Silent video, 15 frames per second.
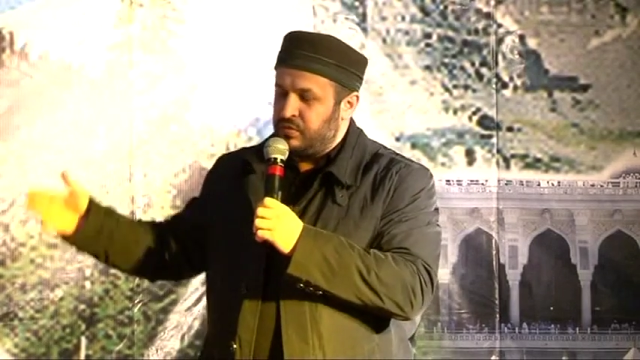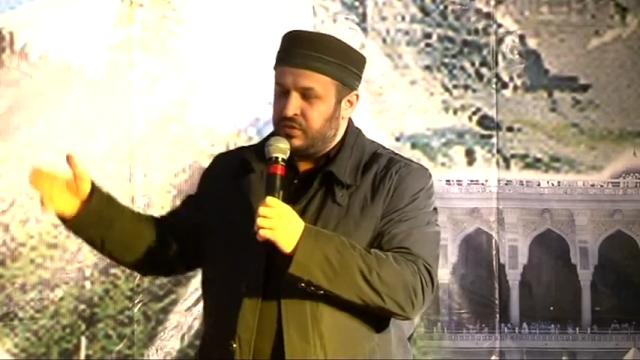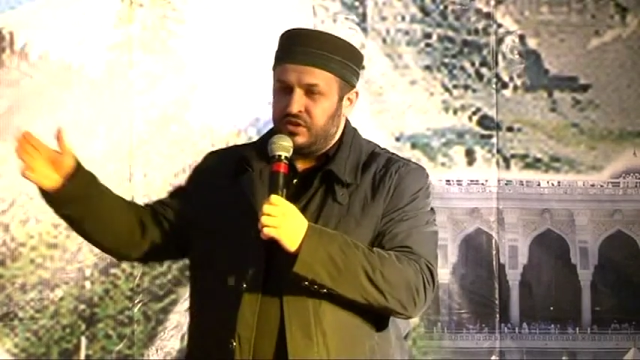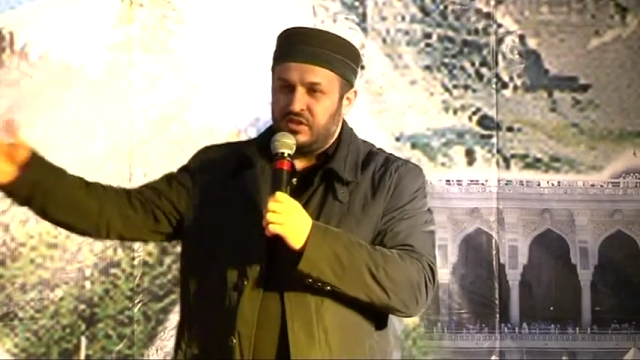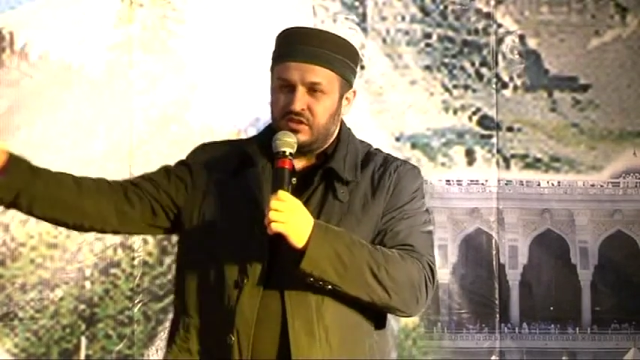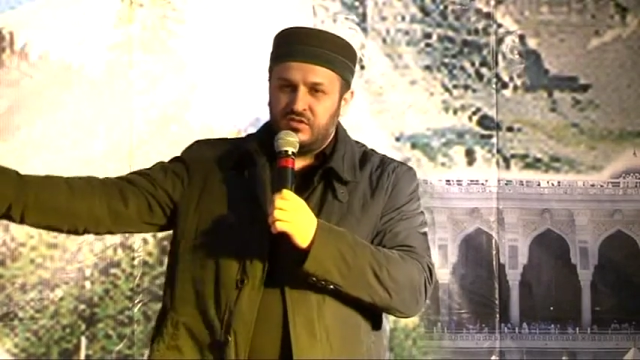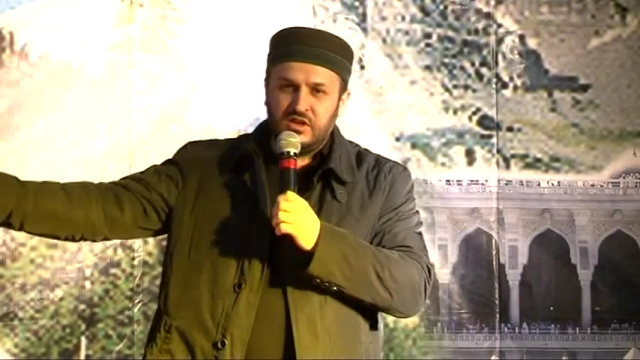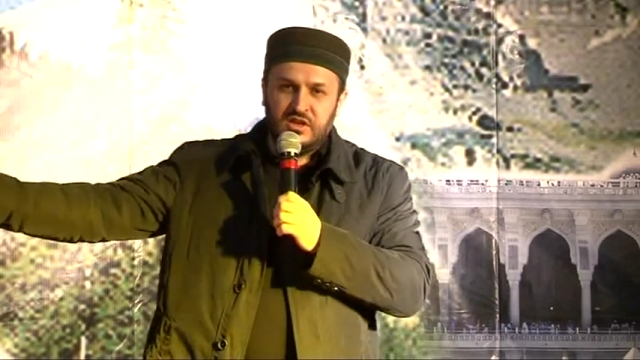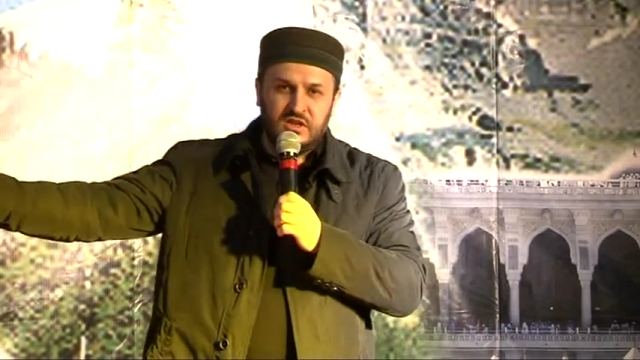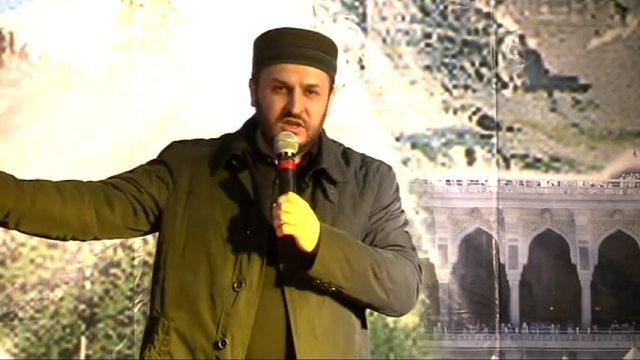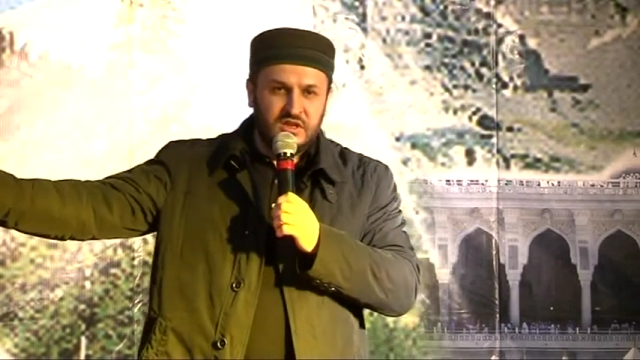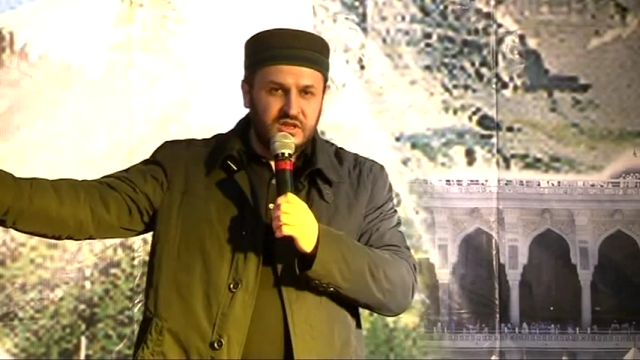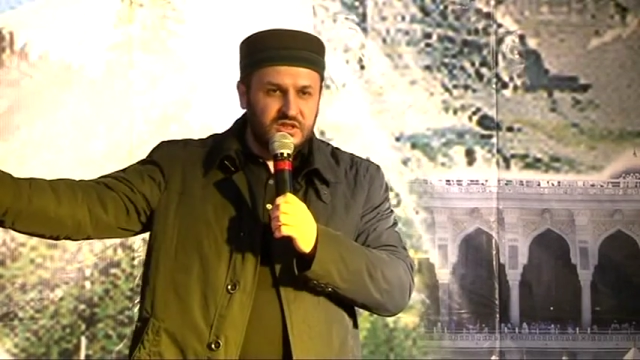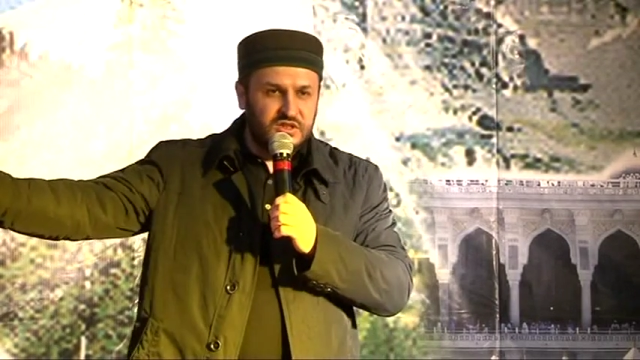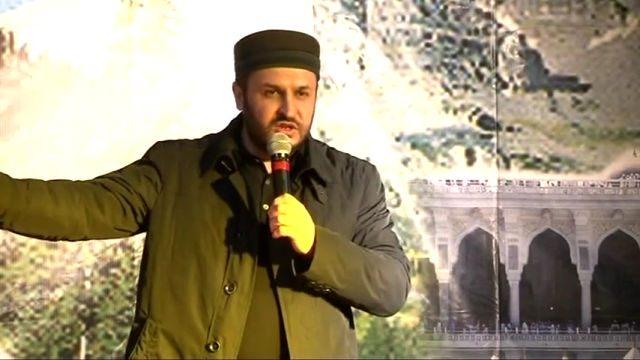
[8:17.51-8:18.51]

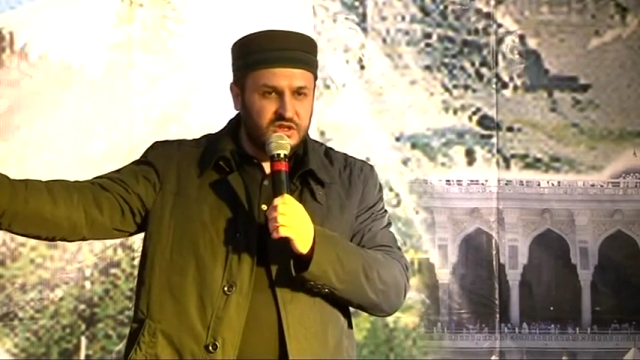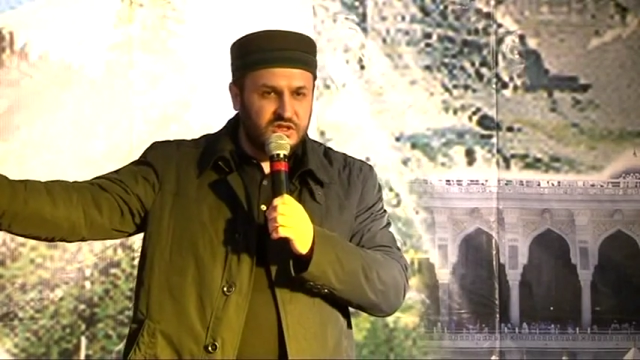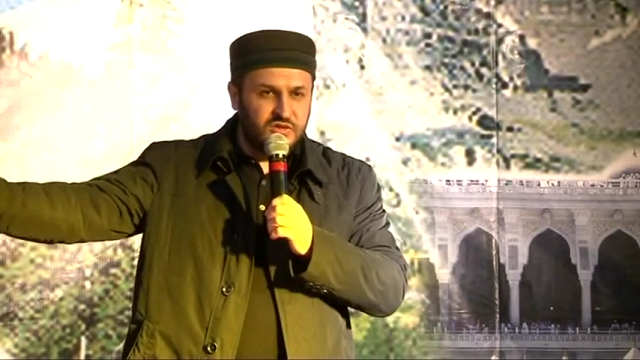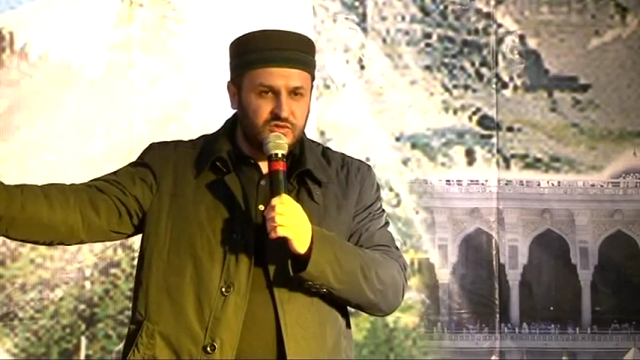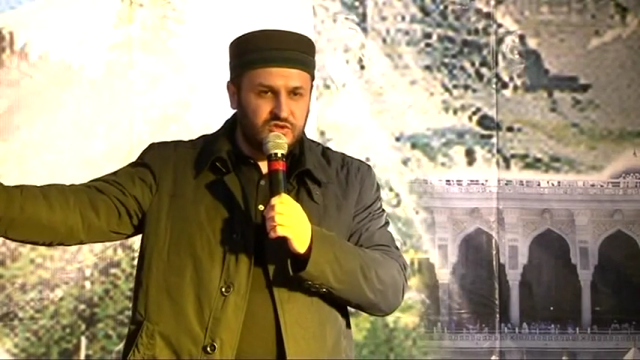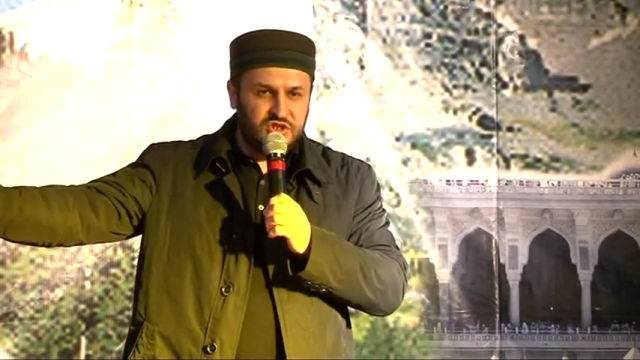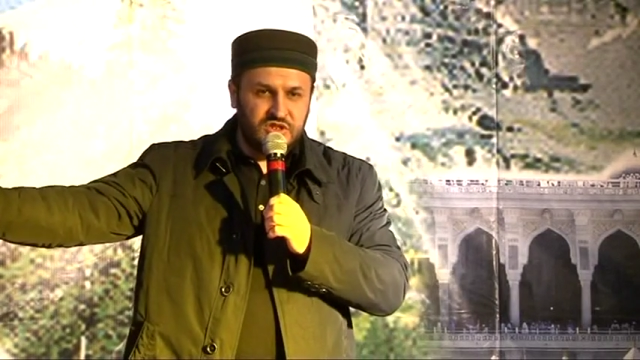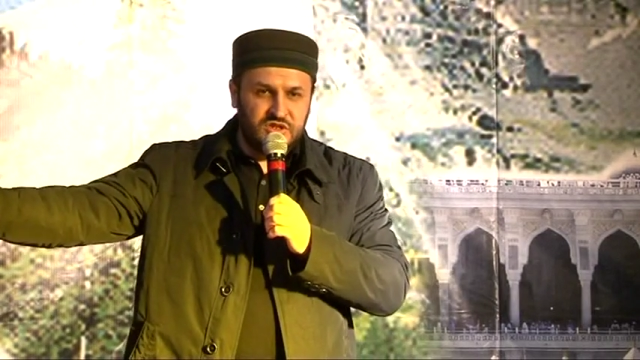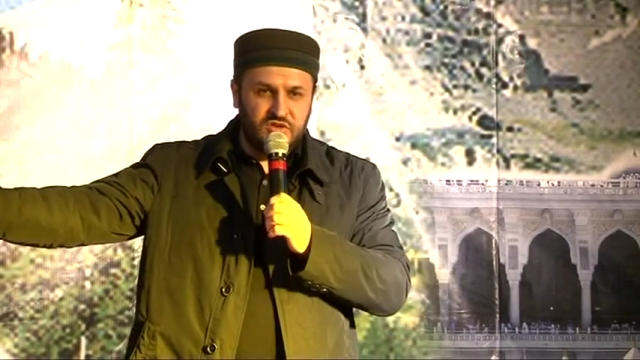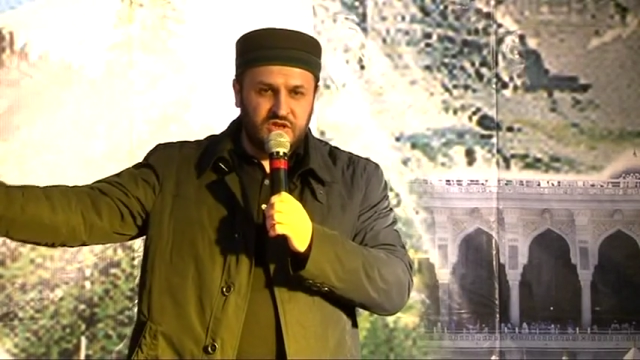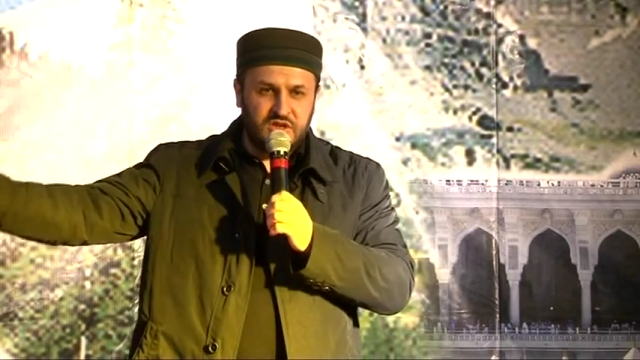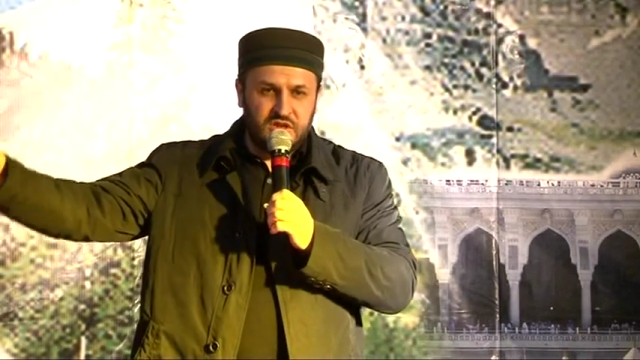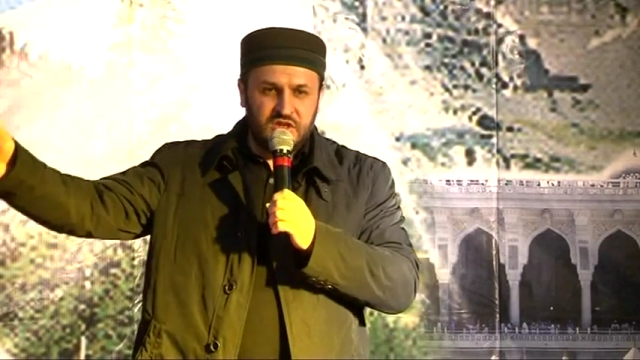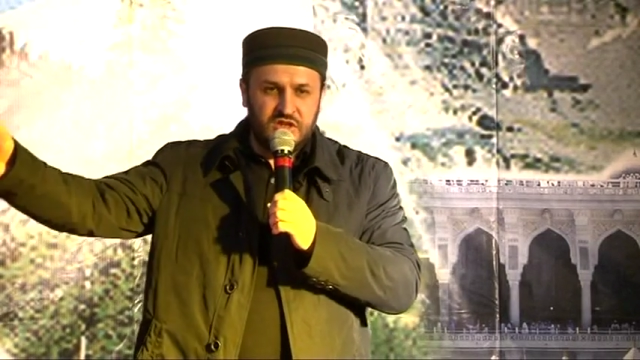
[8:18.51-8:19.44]
Передавали этого человека,